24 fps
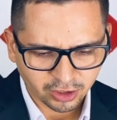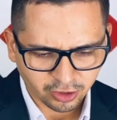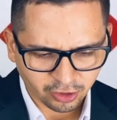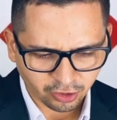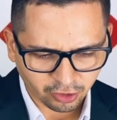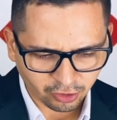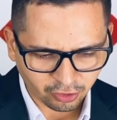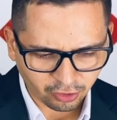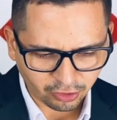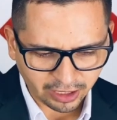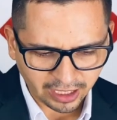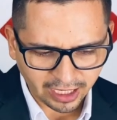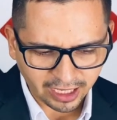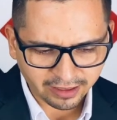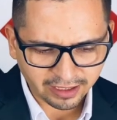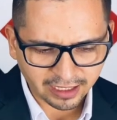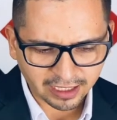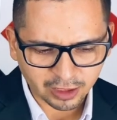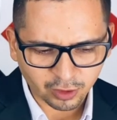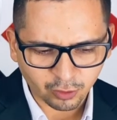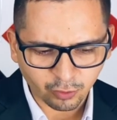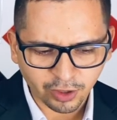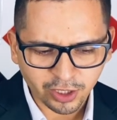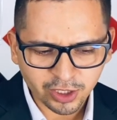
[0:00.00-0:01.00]
Rogad
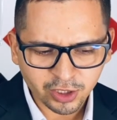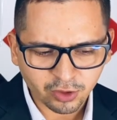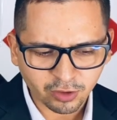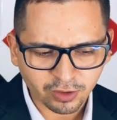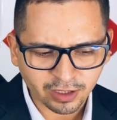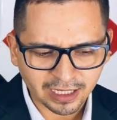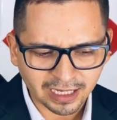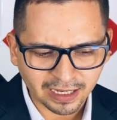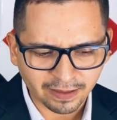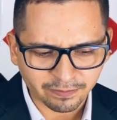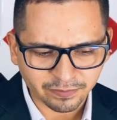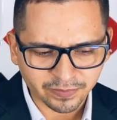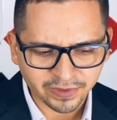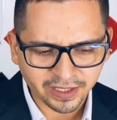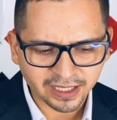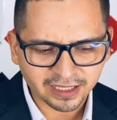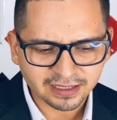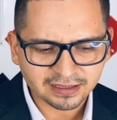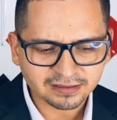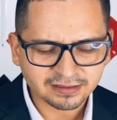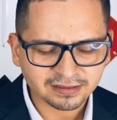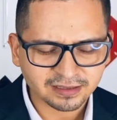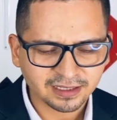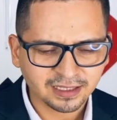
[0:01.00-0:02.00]
al dueño de la
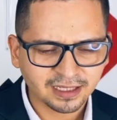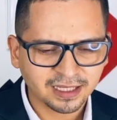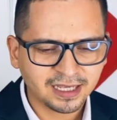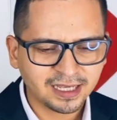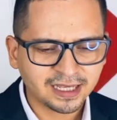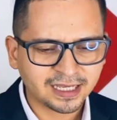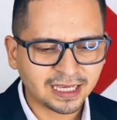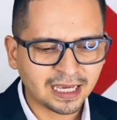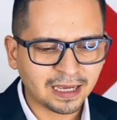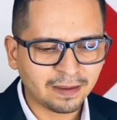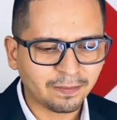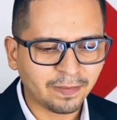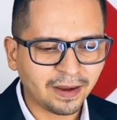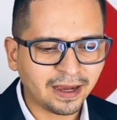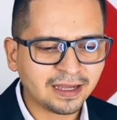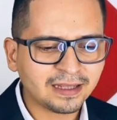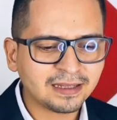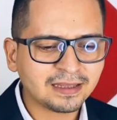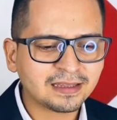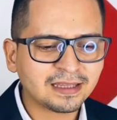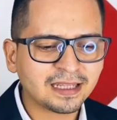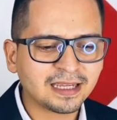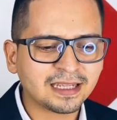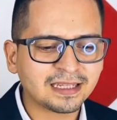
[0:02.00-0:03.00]
mies que
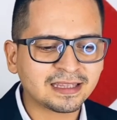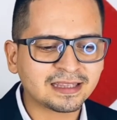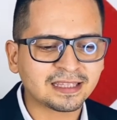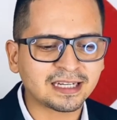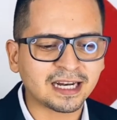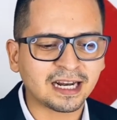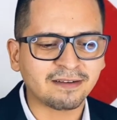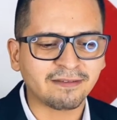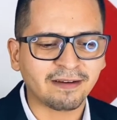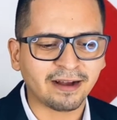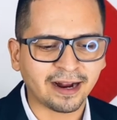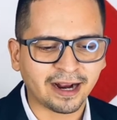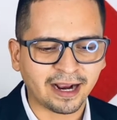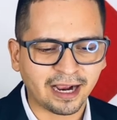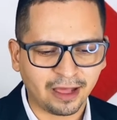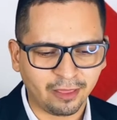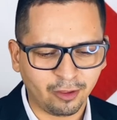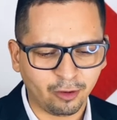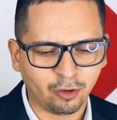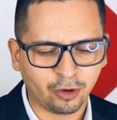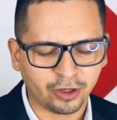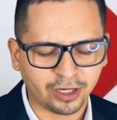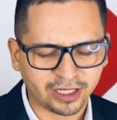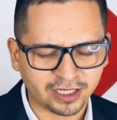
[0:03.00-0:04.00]
mande
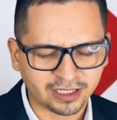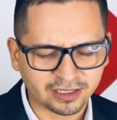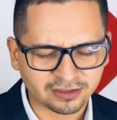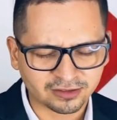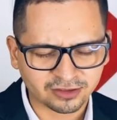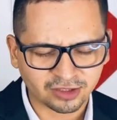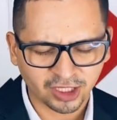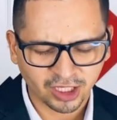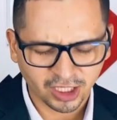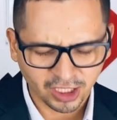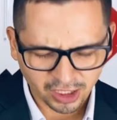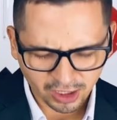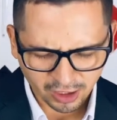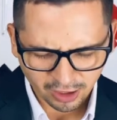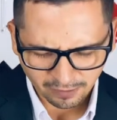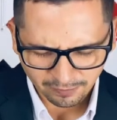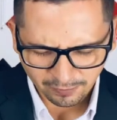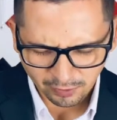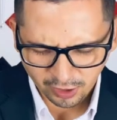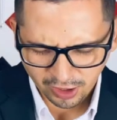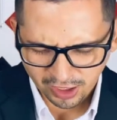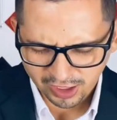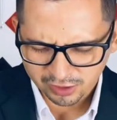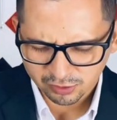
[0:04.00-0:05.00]
trabajadores.
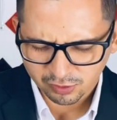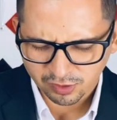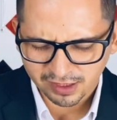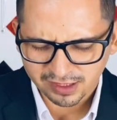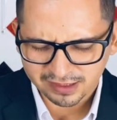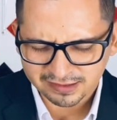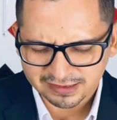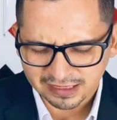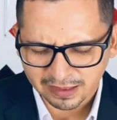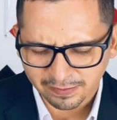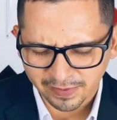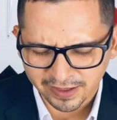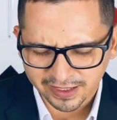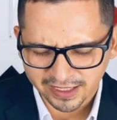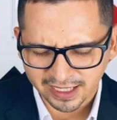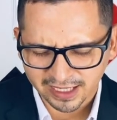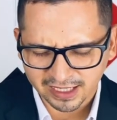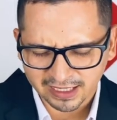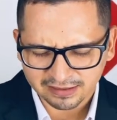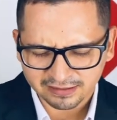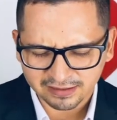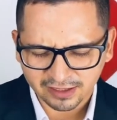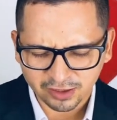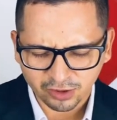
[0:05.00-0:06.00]
Por eso en esta
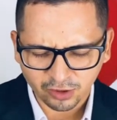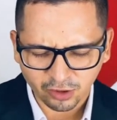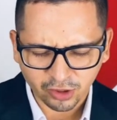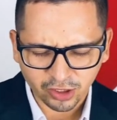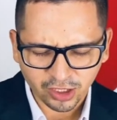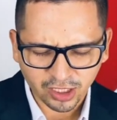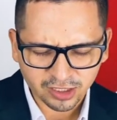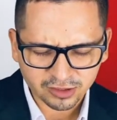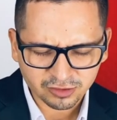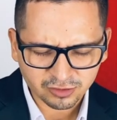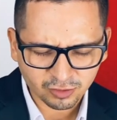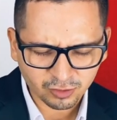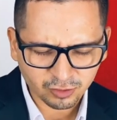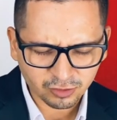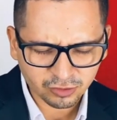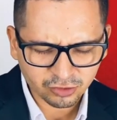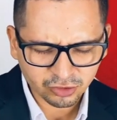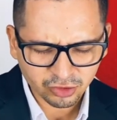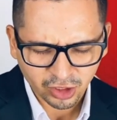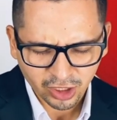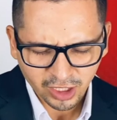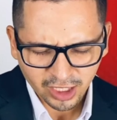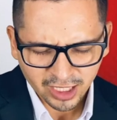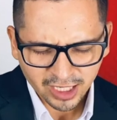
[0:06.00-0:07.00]
mañana, Señor
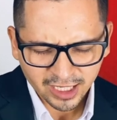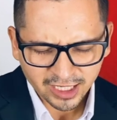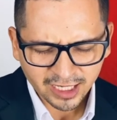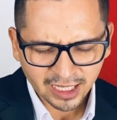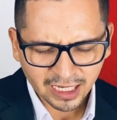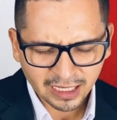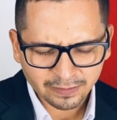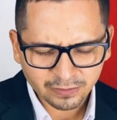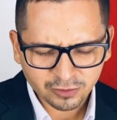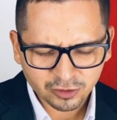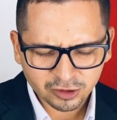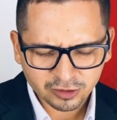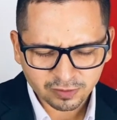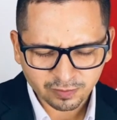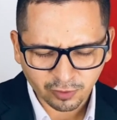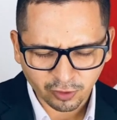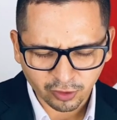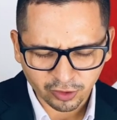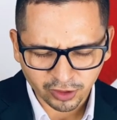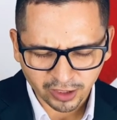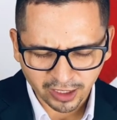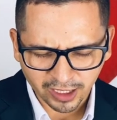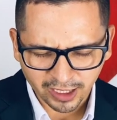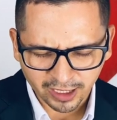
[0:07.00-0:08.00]
Jesús, queremos
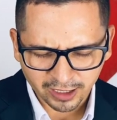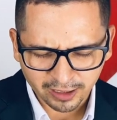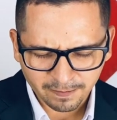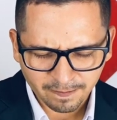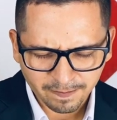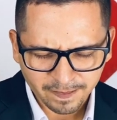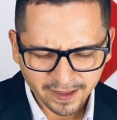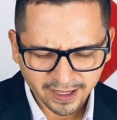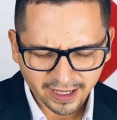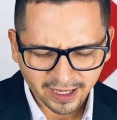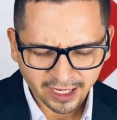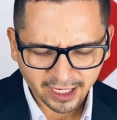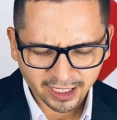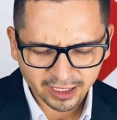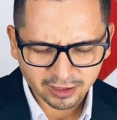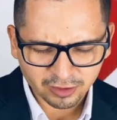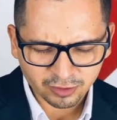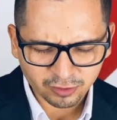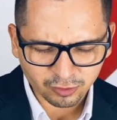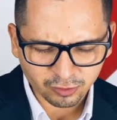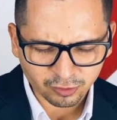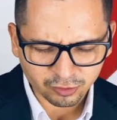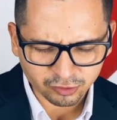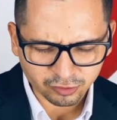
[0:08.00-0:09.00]
poner
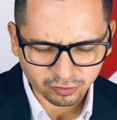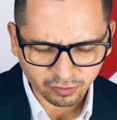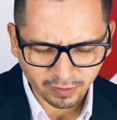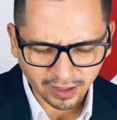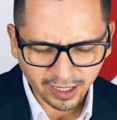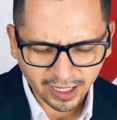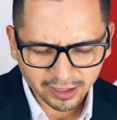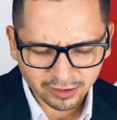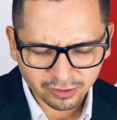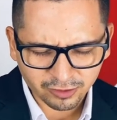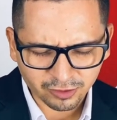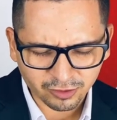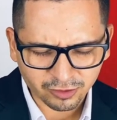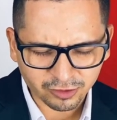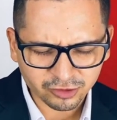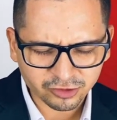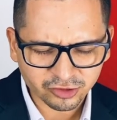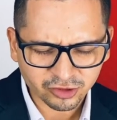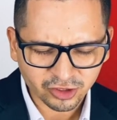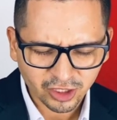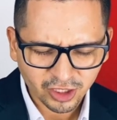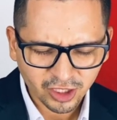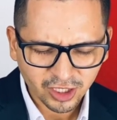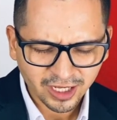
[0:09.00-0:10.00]
en tus
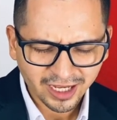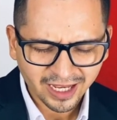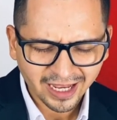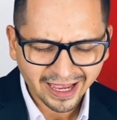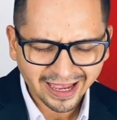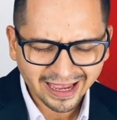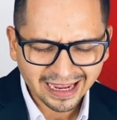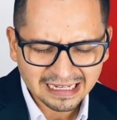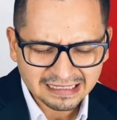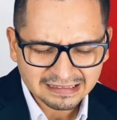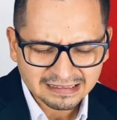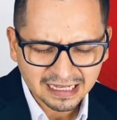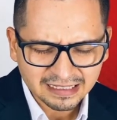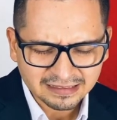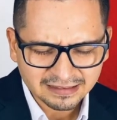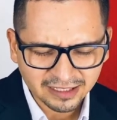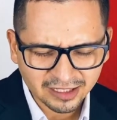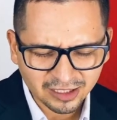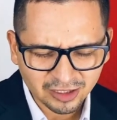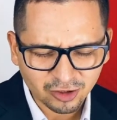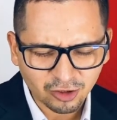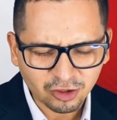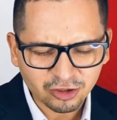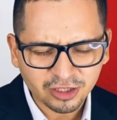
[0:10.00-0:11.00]
manos el
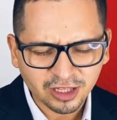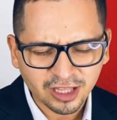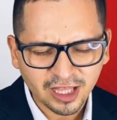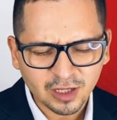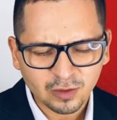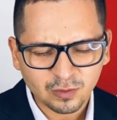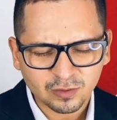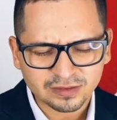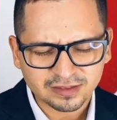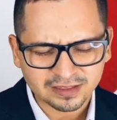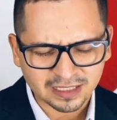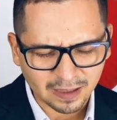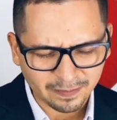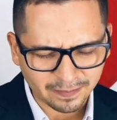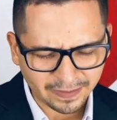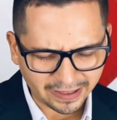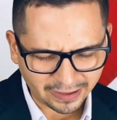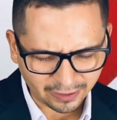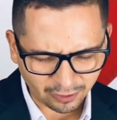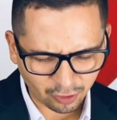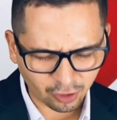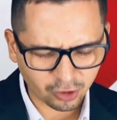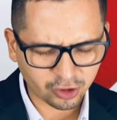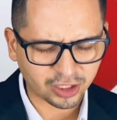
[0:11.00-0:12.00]
sacerdote de nuestra
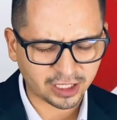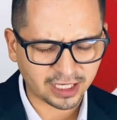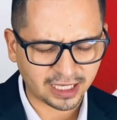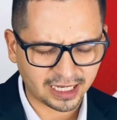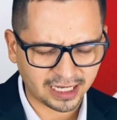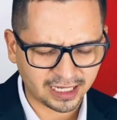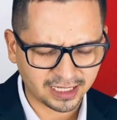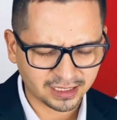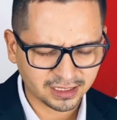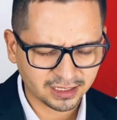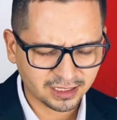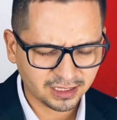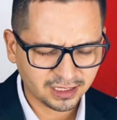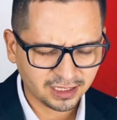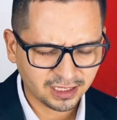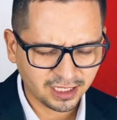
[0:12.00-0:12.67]
parroquia.